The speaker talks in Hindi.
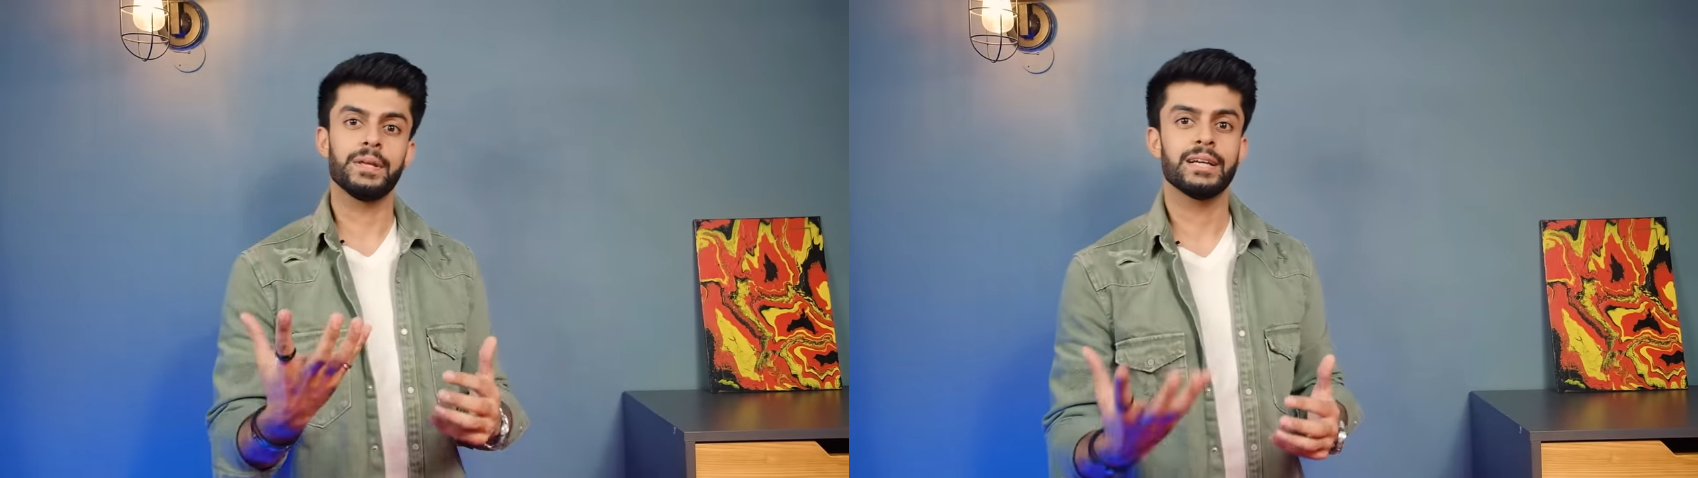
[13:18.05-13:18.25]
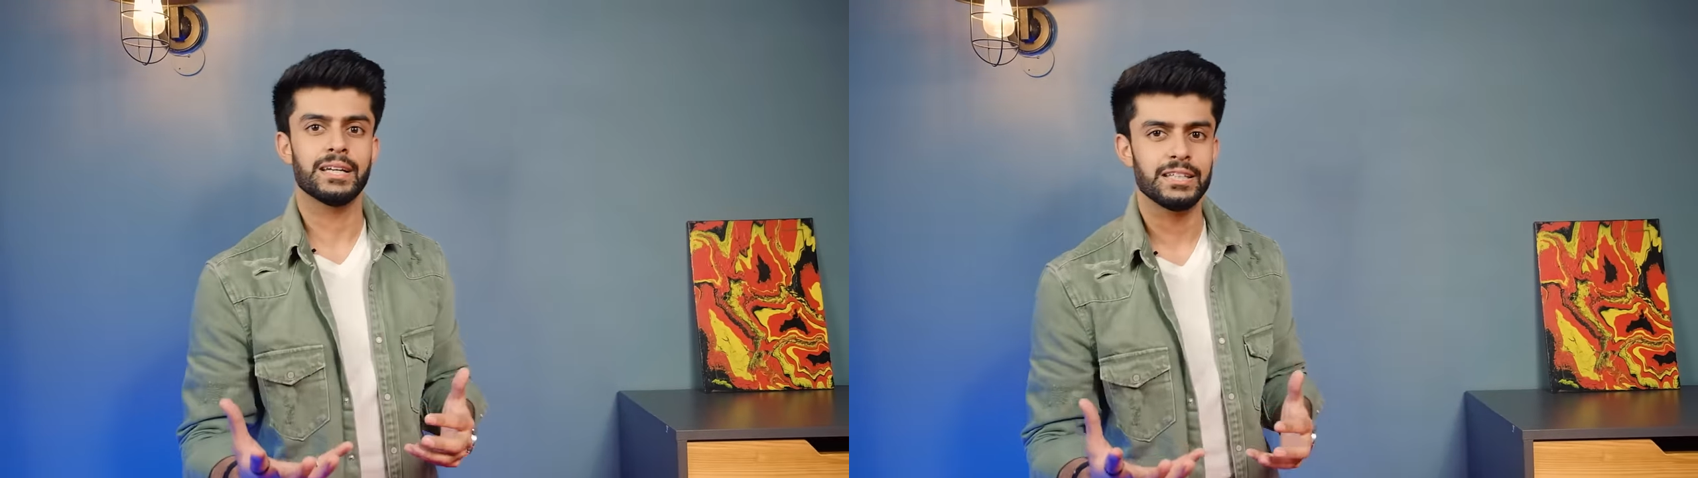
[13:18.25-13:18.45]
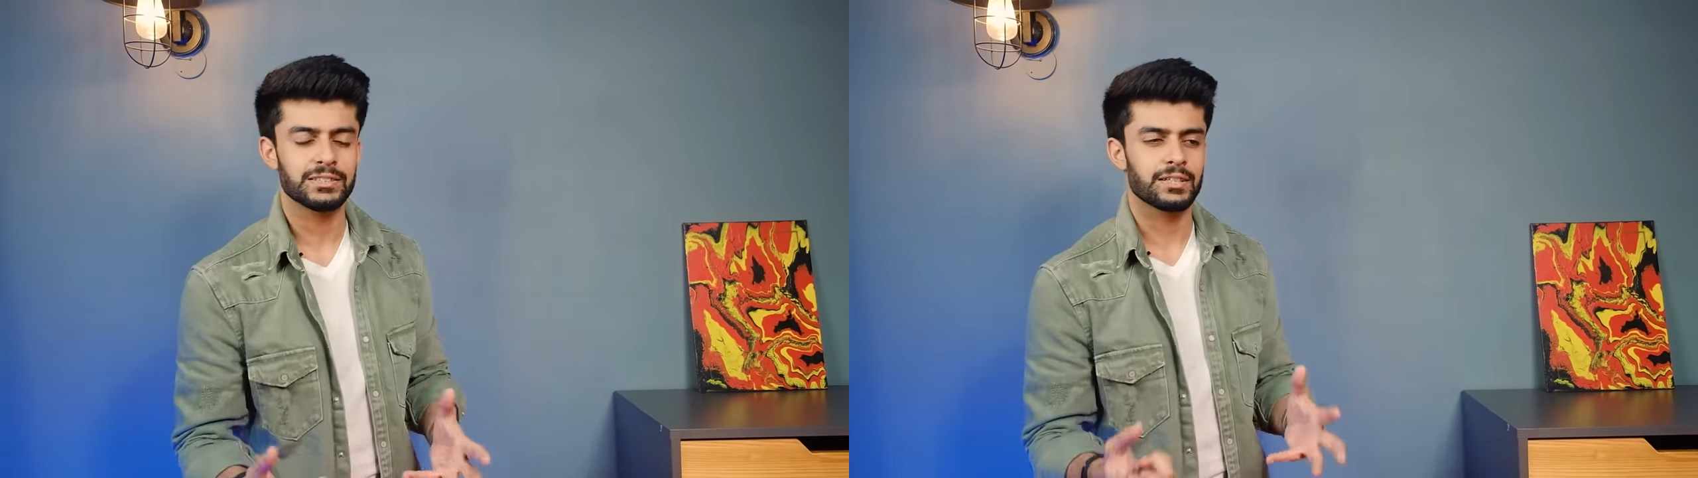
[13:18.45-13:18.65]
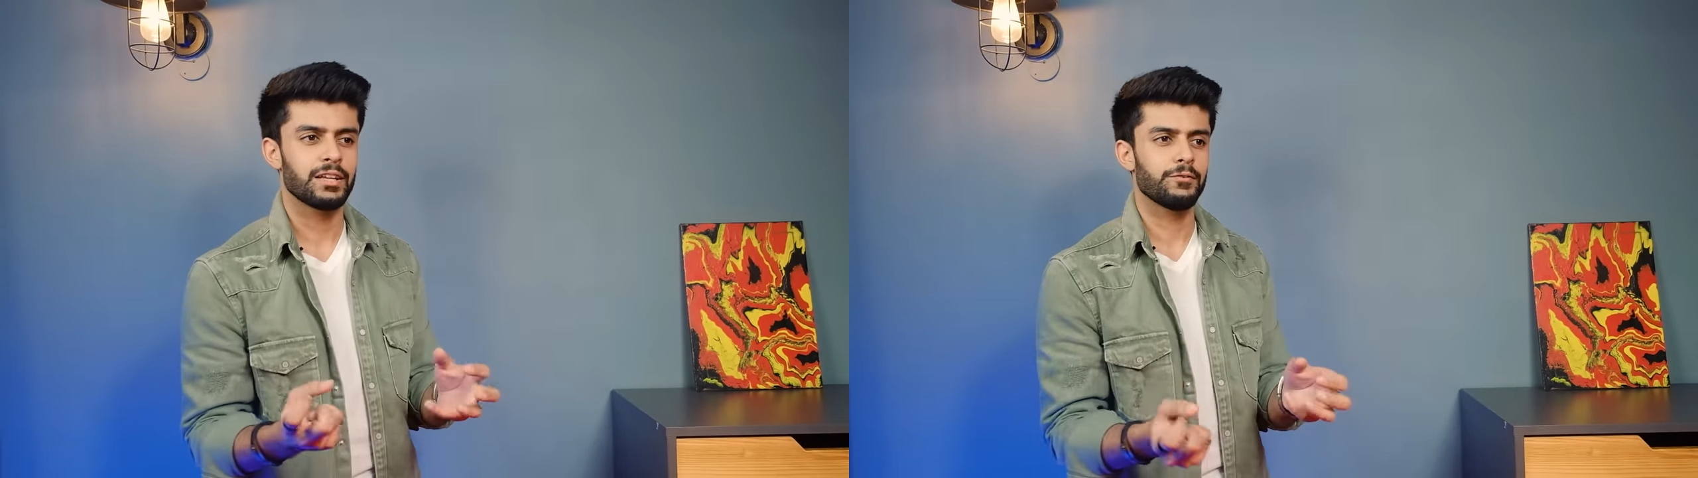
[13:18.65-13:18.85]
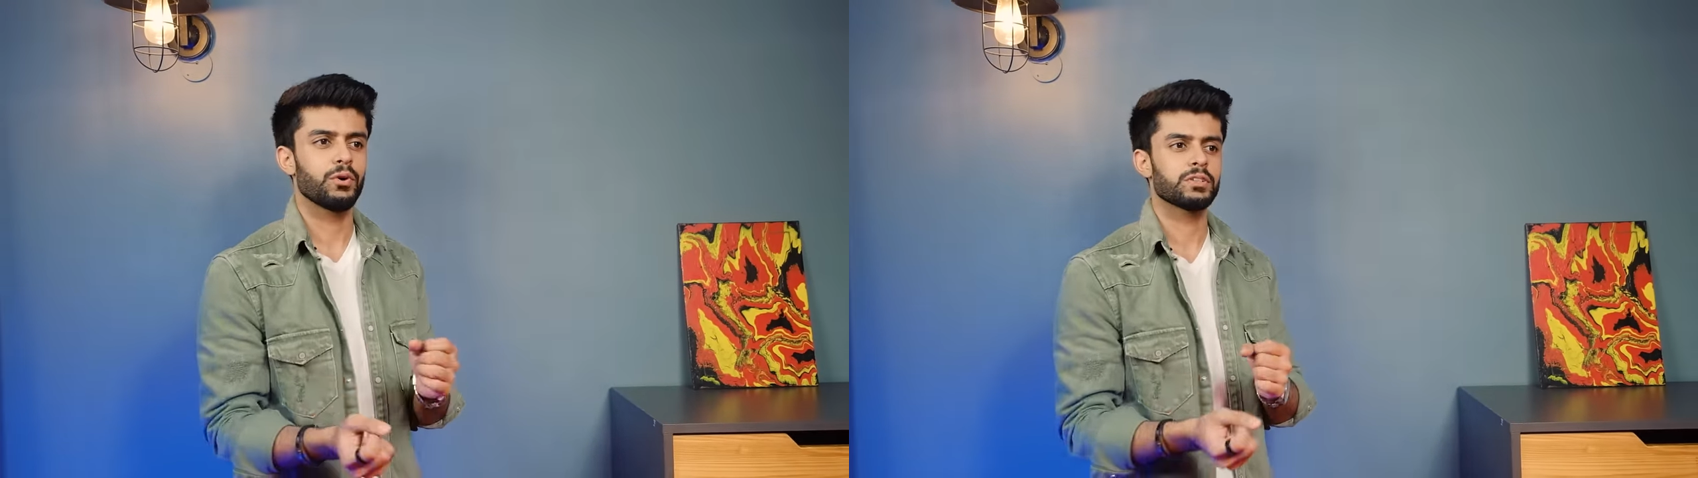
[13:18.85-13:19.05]
भी खरीद सकते
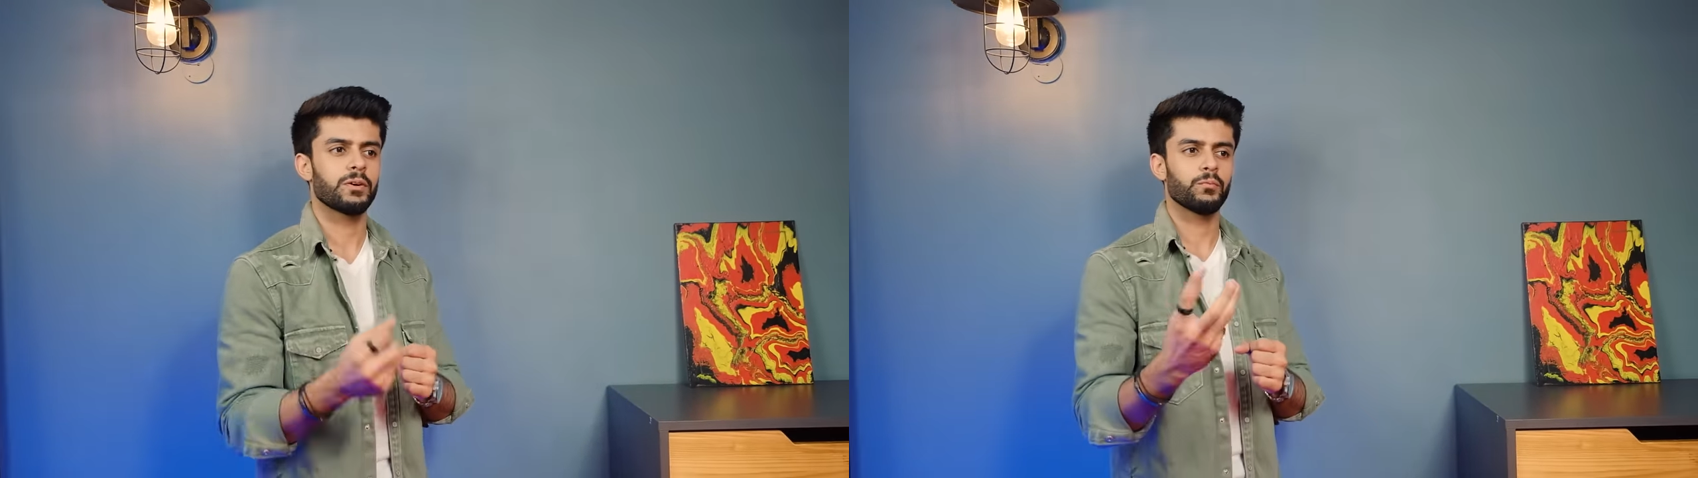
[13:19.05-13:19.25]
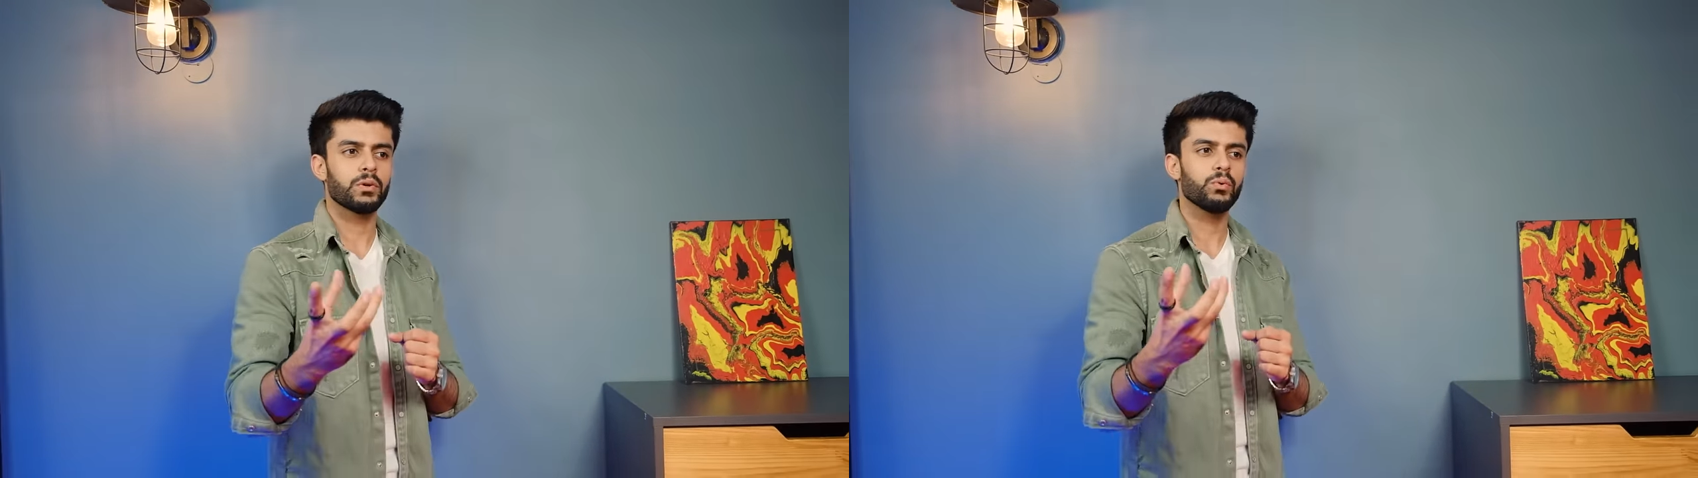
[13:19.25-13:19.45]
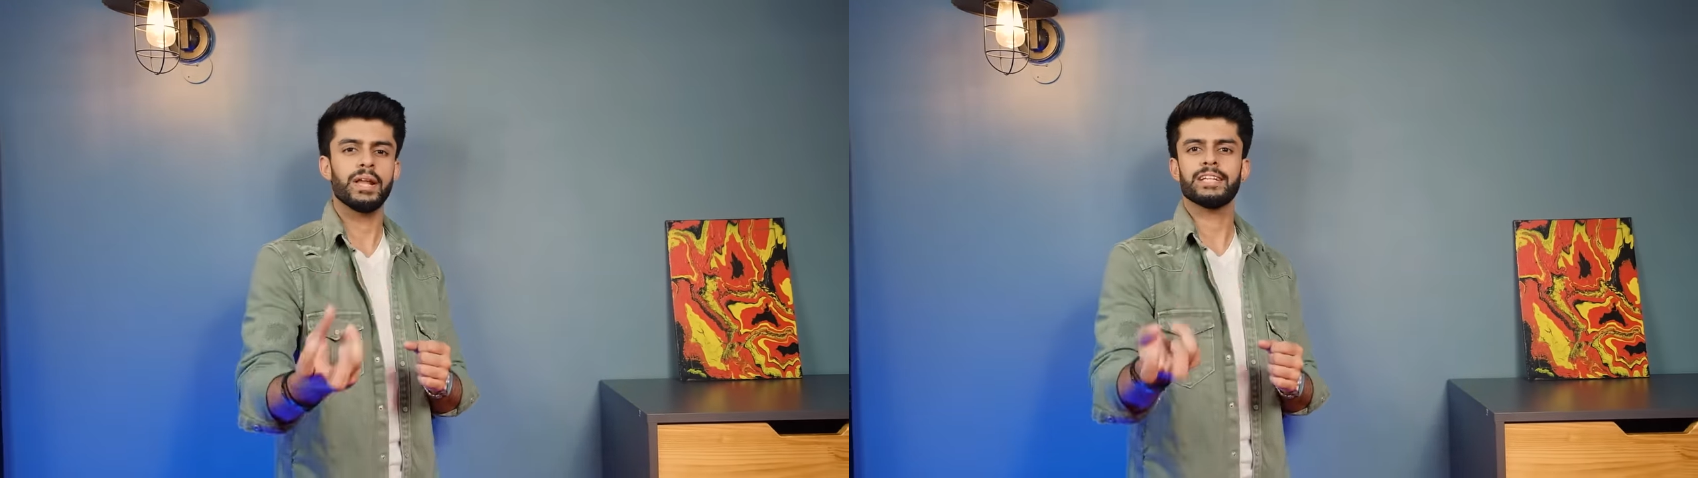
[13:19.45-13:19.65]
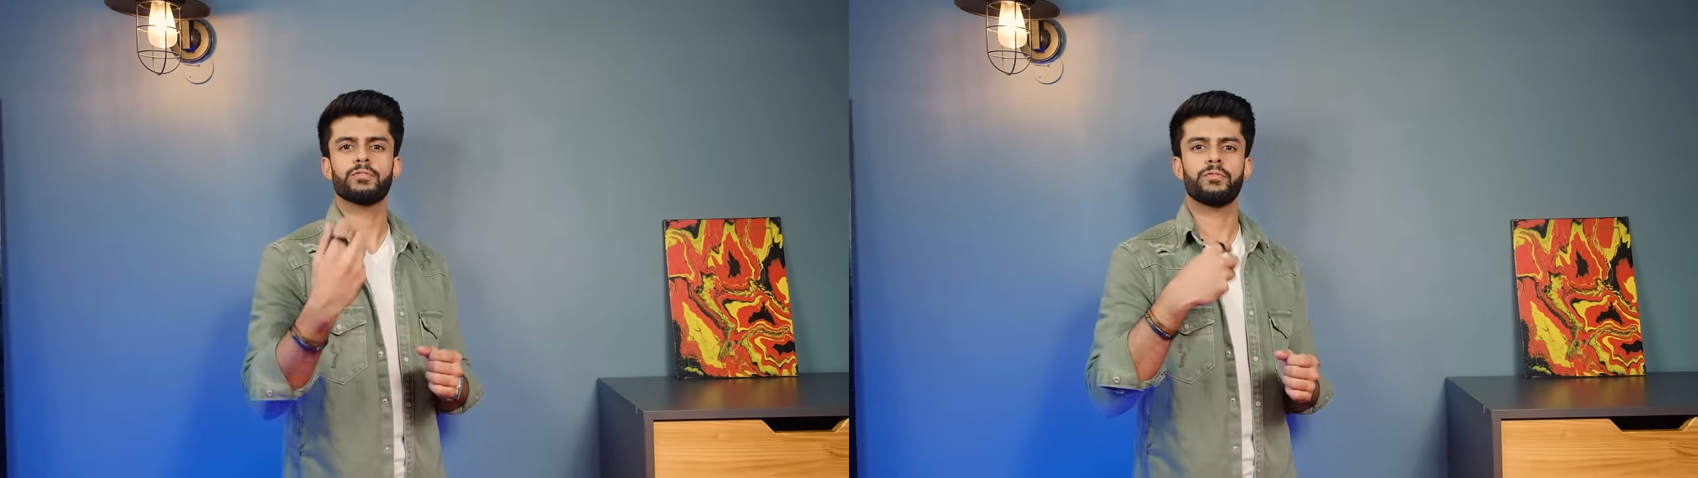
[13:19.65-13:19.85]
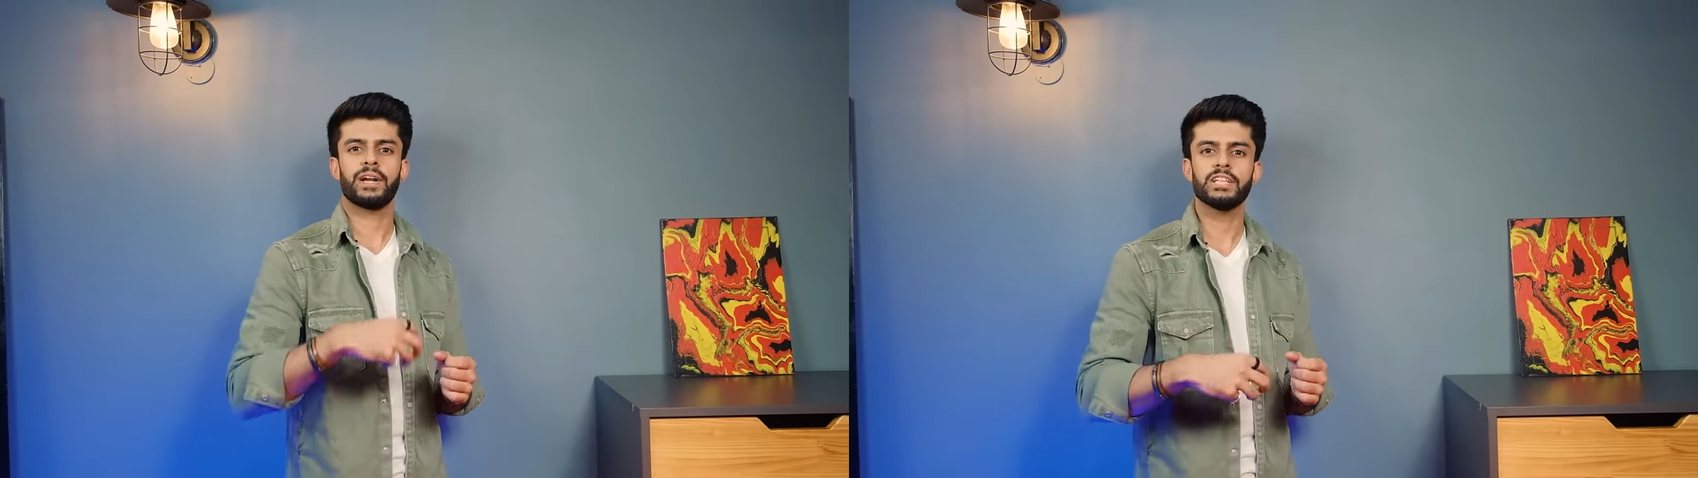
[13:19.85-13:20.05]
हैं इफ़ यू आर समवन हु लाइक्स
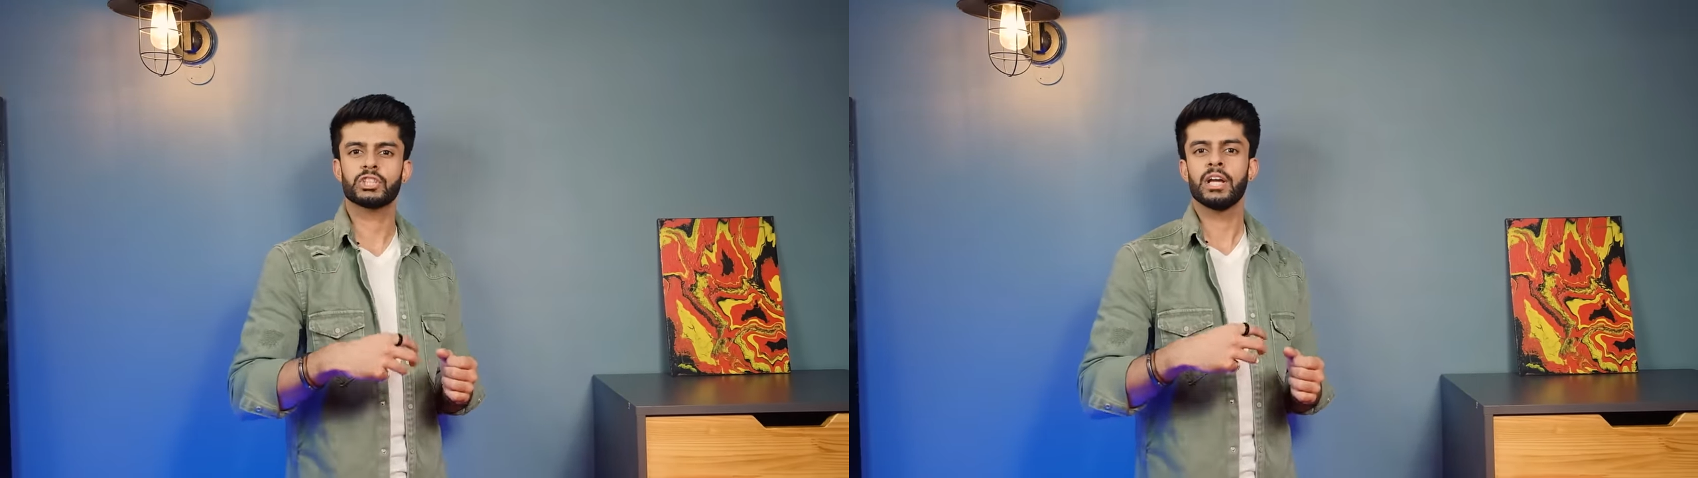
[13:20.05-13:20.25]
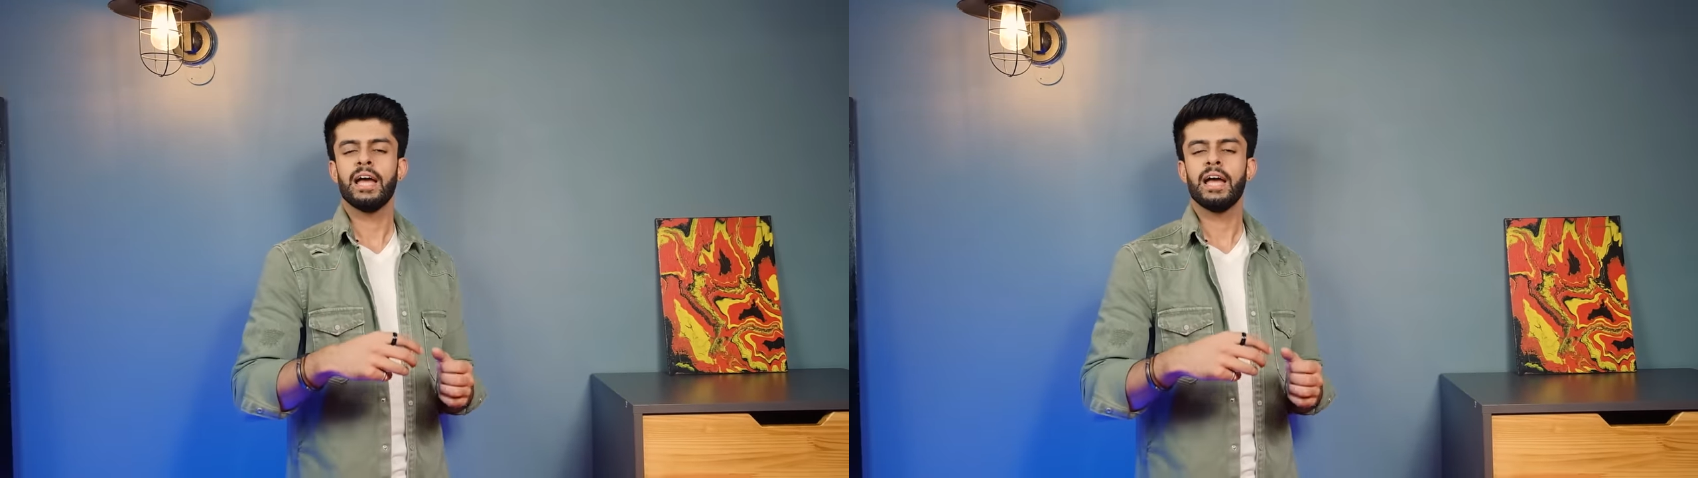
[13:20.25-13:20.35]
फ्रेश